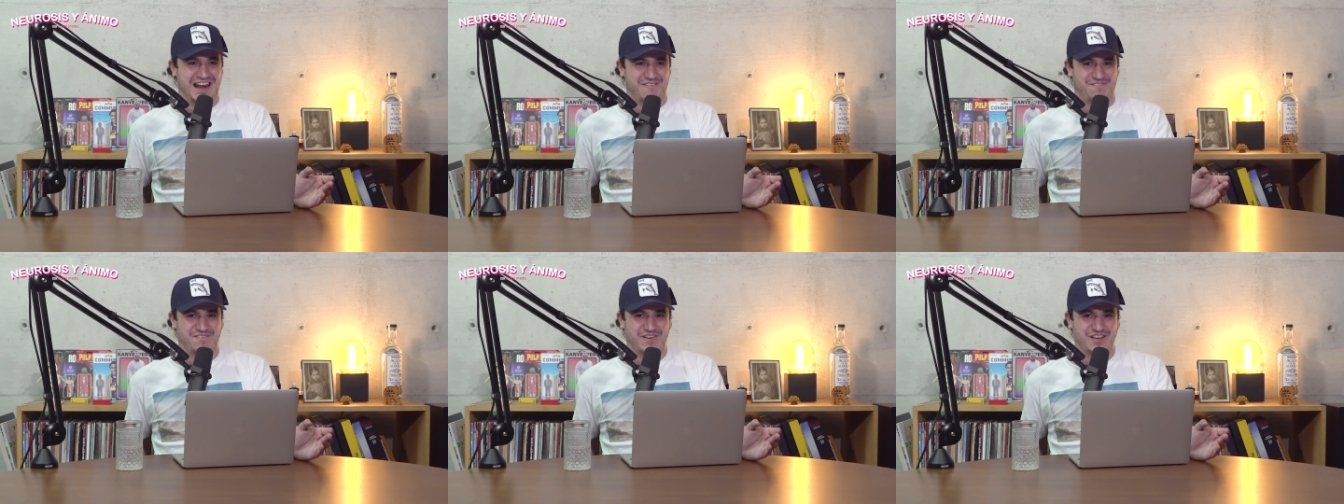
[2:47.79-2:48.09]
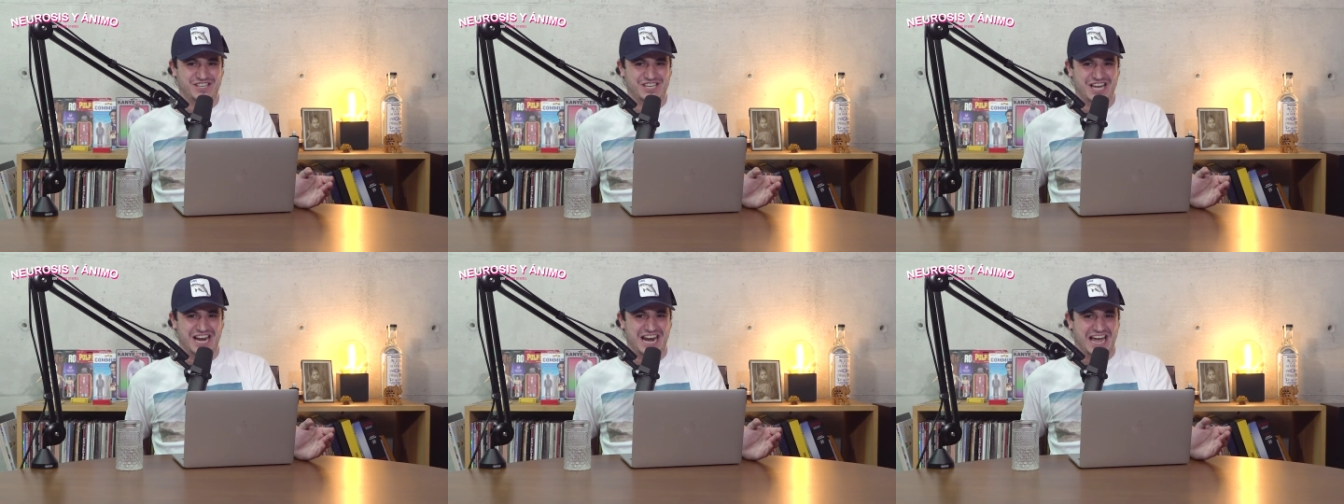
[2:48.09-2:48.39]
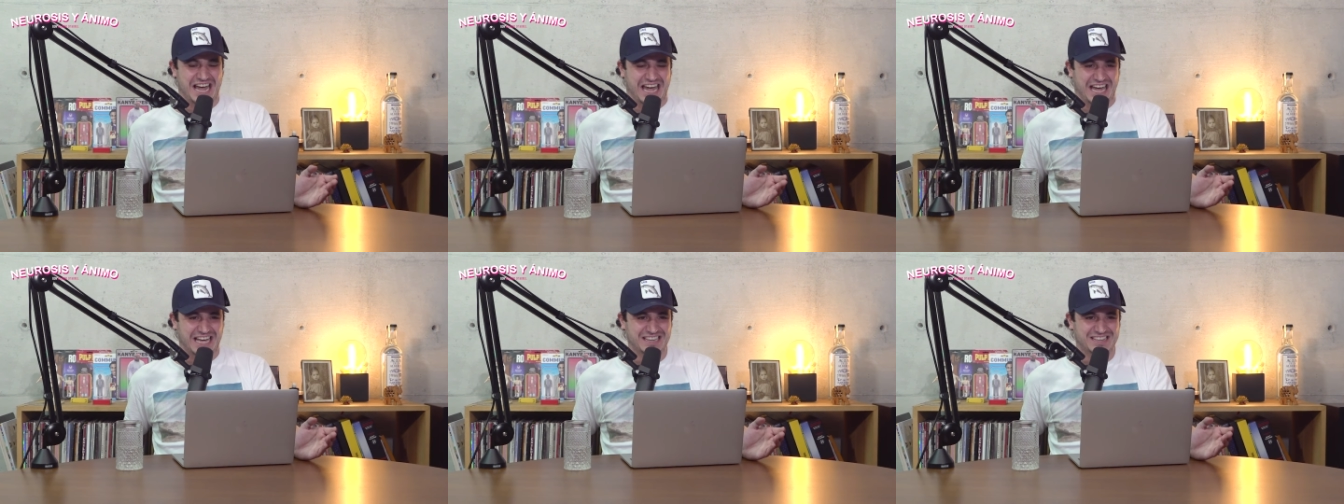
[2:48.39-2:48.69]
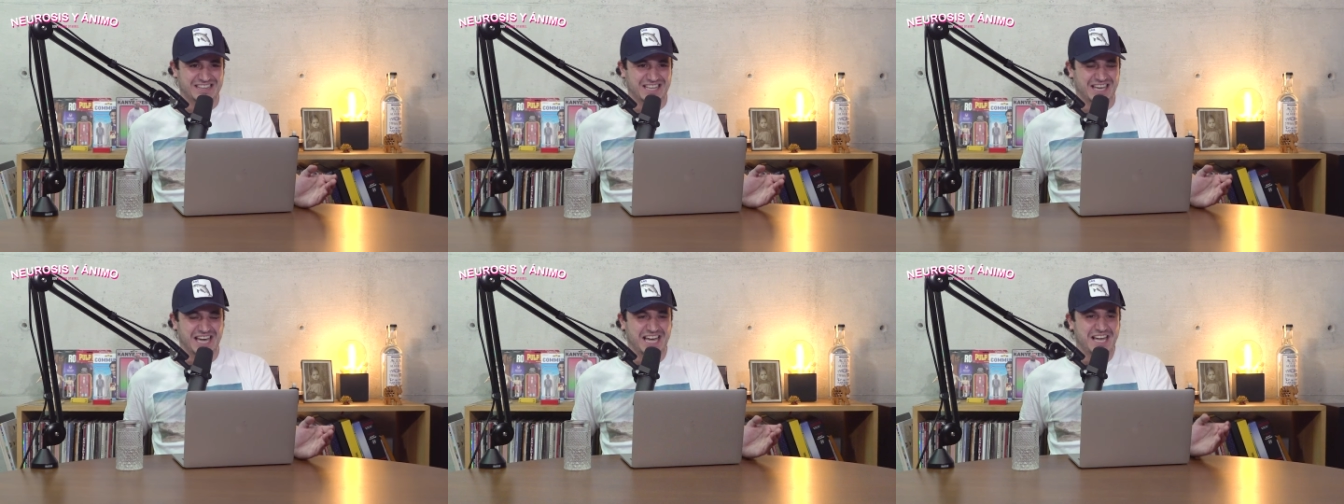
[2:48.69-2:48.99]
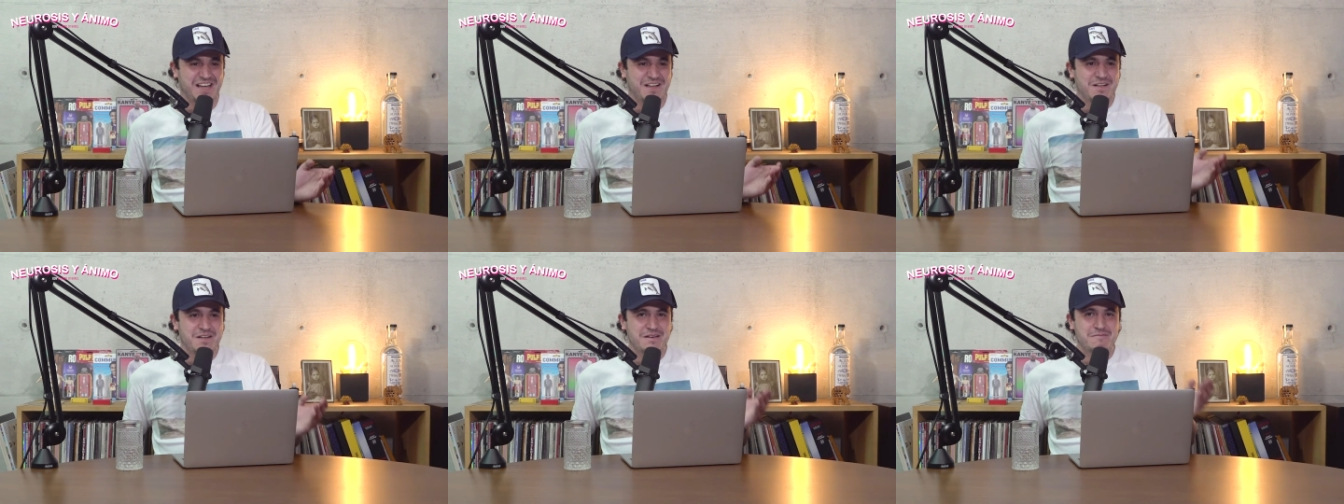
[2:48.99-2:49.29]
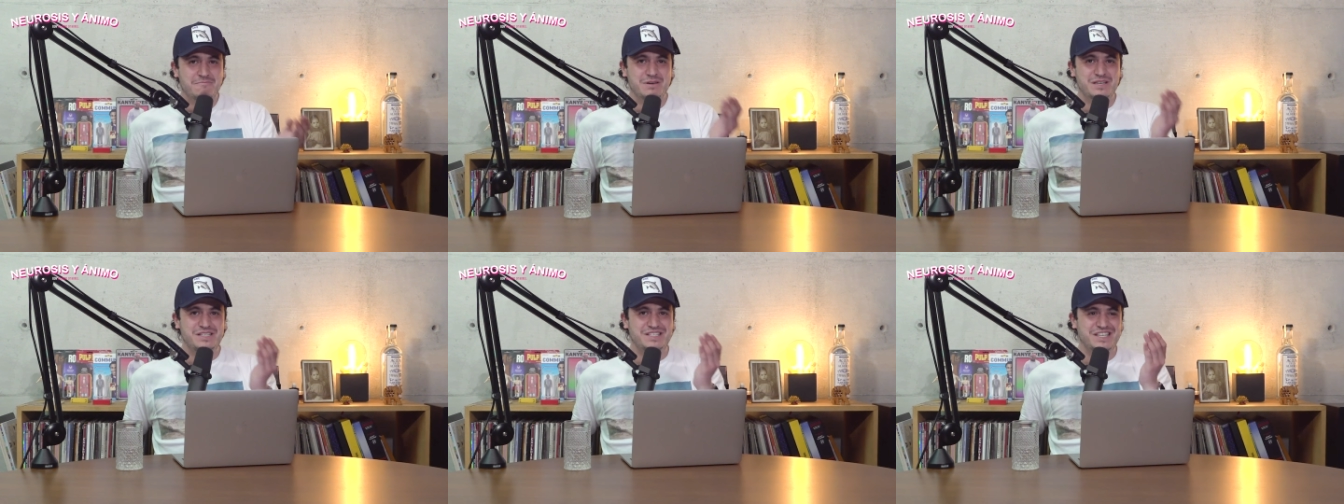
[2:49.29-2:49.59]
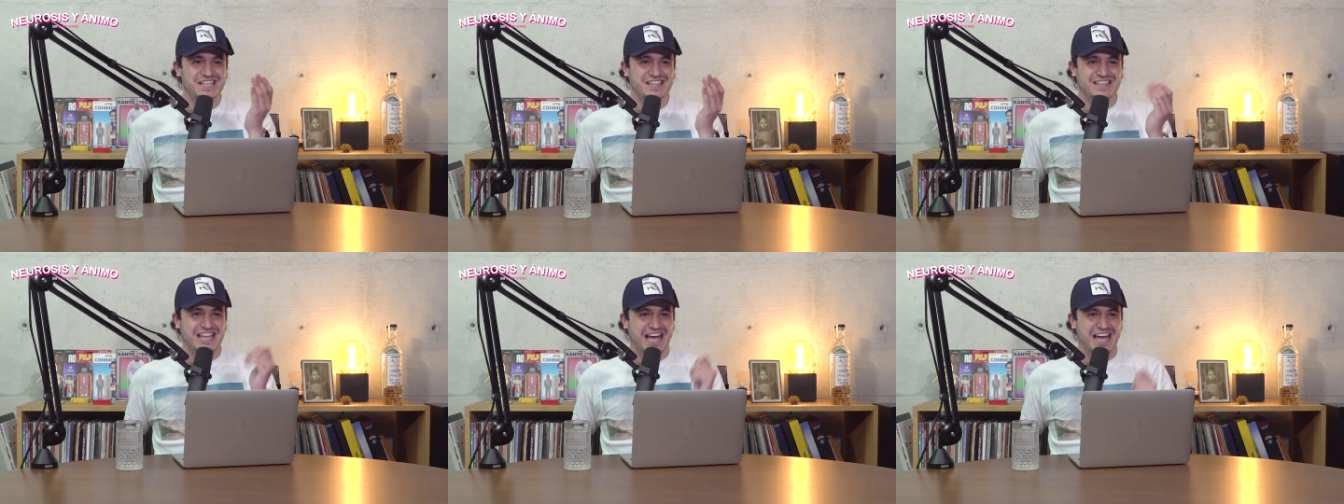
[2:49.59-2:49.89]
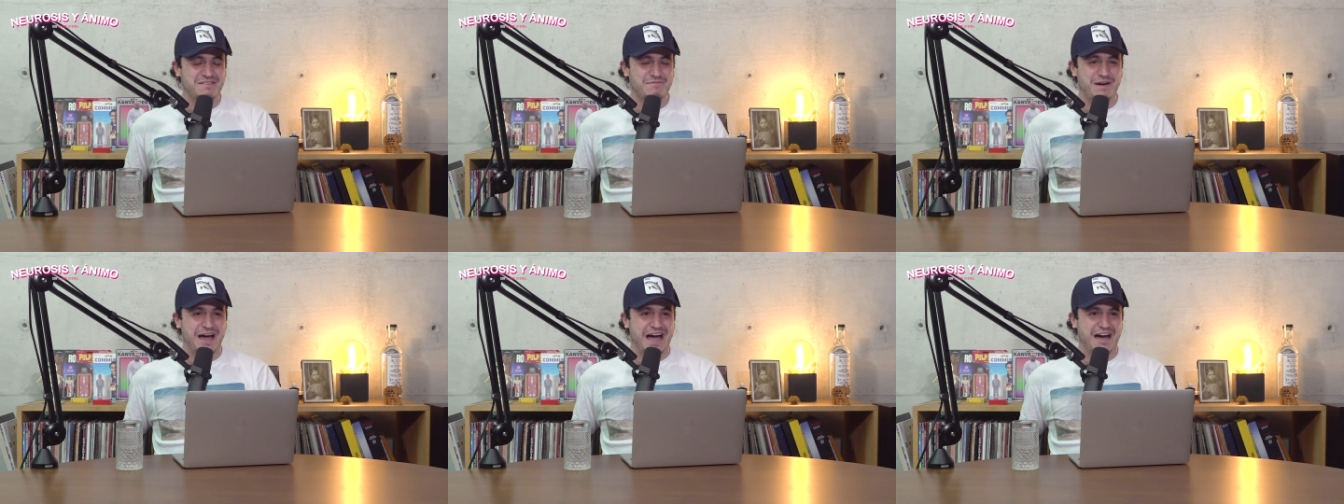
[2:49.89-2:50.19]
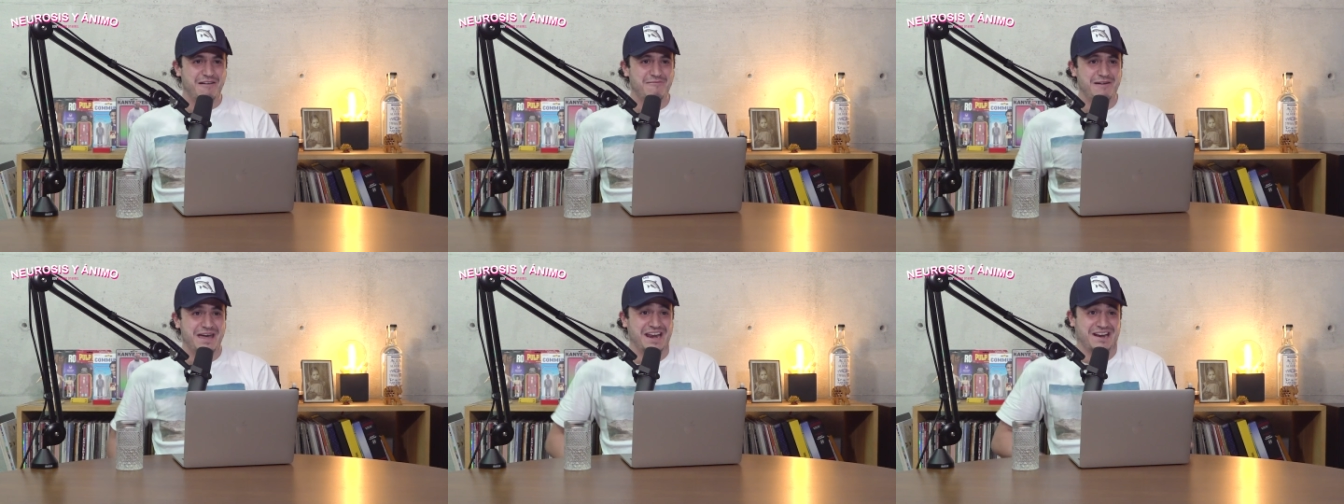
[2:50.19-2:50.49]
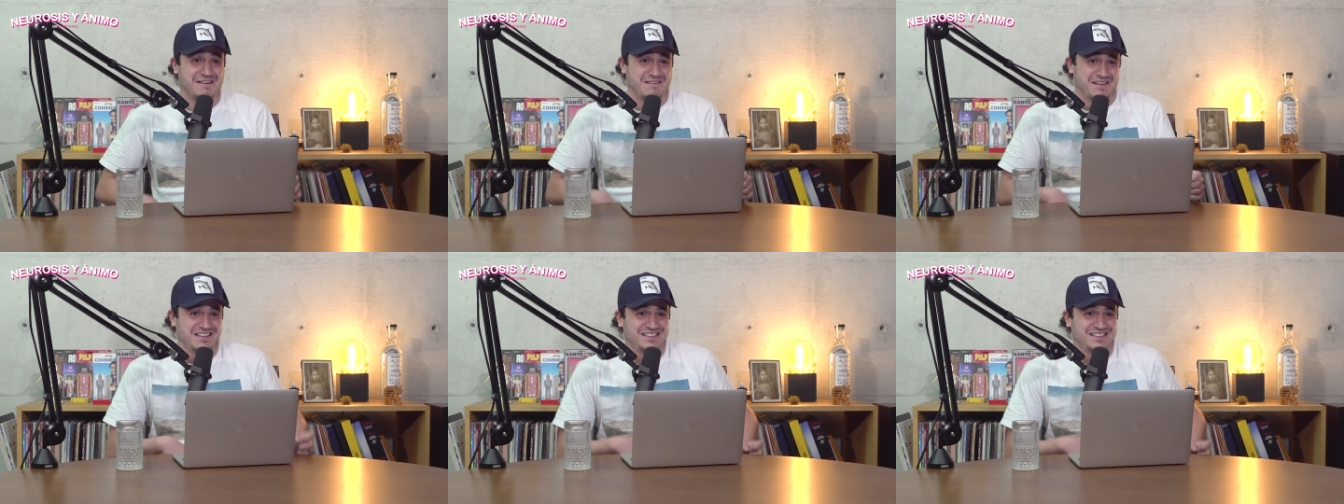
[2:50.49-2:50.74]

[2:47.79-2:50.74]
a la fecha la gente visita y va a ver?